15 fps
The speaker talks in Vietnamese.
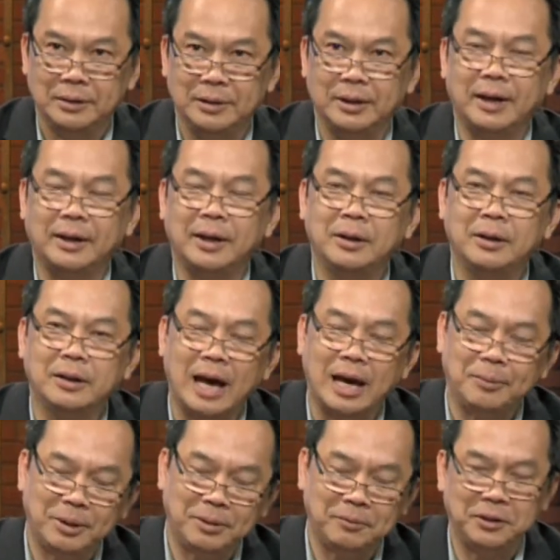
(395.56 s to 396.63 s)
thì cách đây hơn
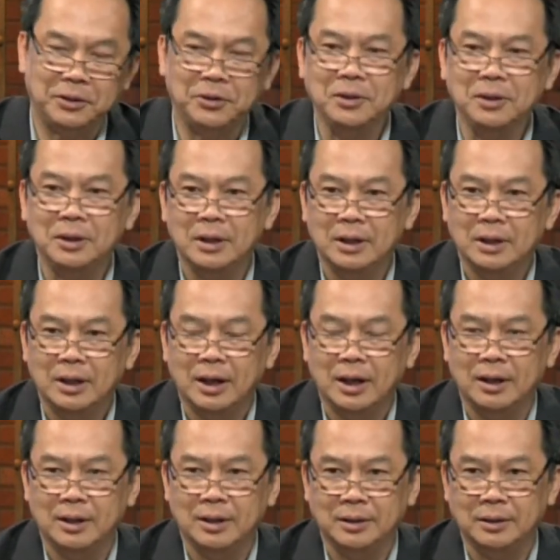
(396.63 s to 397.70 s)
20 năm về trước
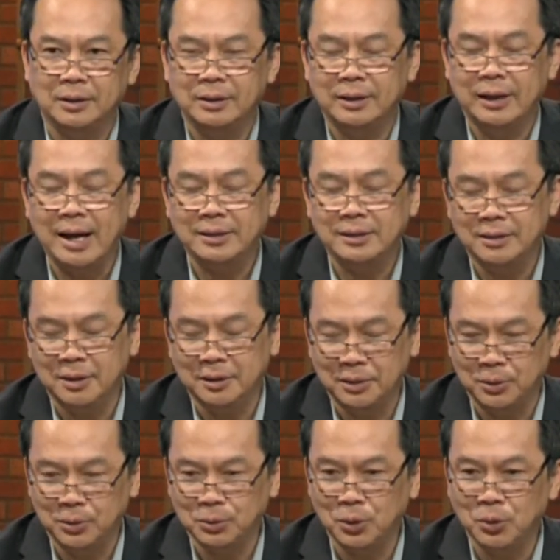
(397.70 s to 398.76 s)
à, các sắc dân
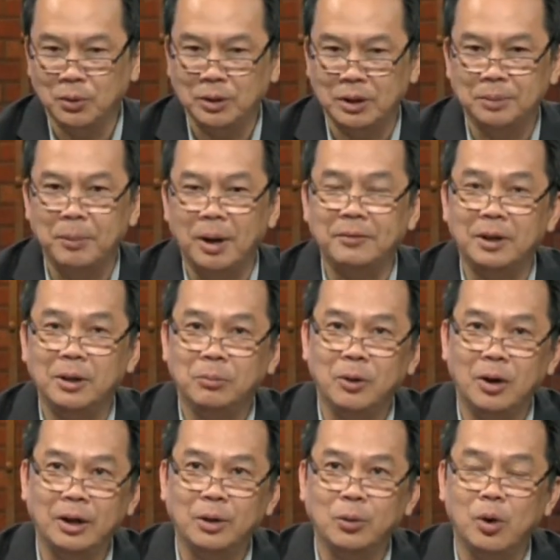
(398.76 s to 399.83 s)
thiểu số ngôn ngữ bởi vì lúc
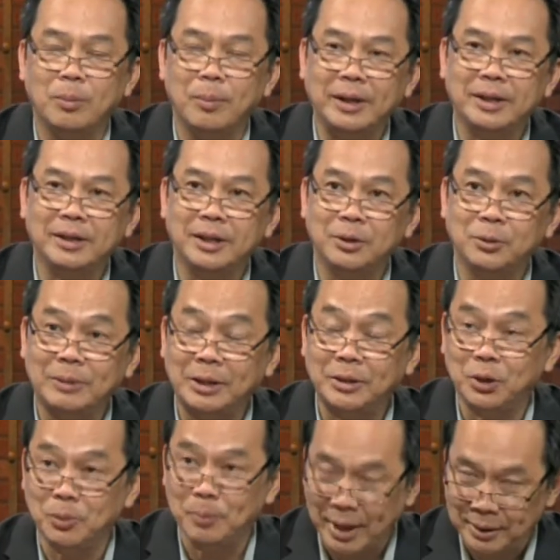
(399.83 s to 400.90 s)
đó cái quần máy chính trị chúng ta
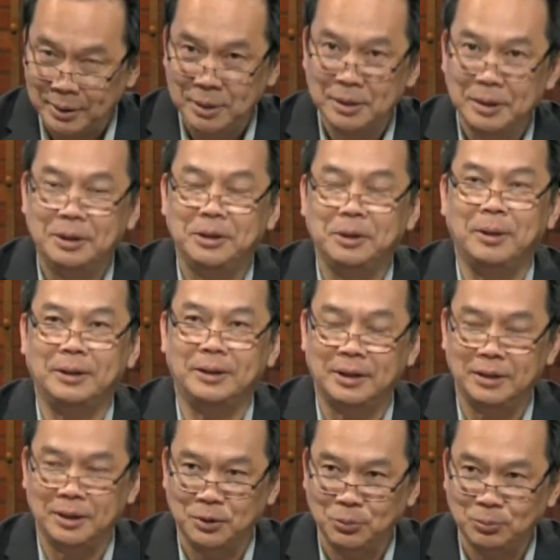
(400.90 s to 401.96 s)
chưa có mạnh nhưng mà hiện
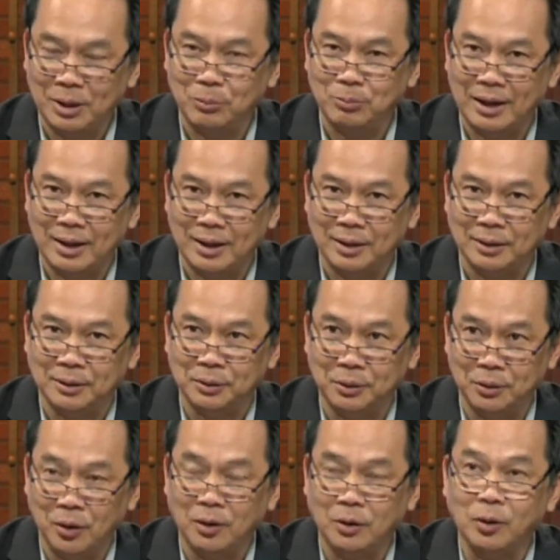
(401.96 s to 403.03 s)
tại giờ chúng ta cũng đã
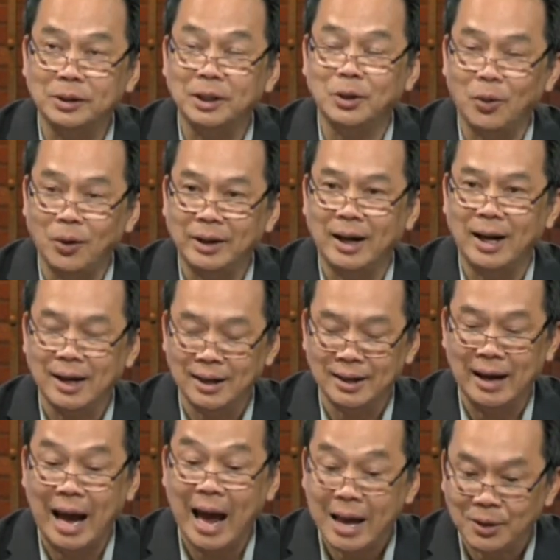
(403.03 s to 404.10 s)
có, có tiếng nói khá
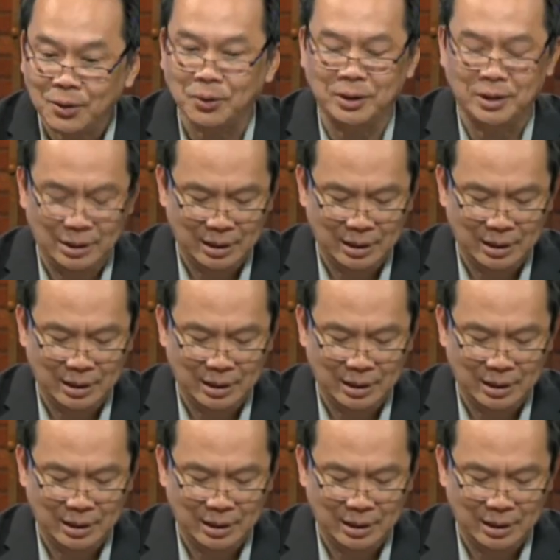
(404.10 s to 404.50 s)
khá rồi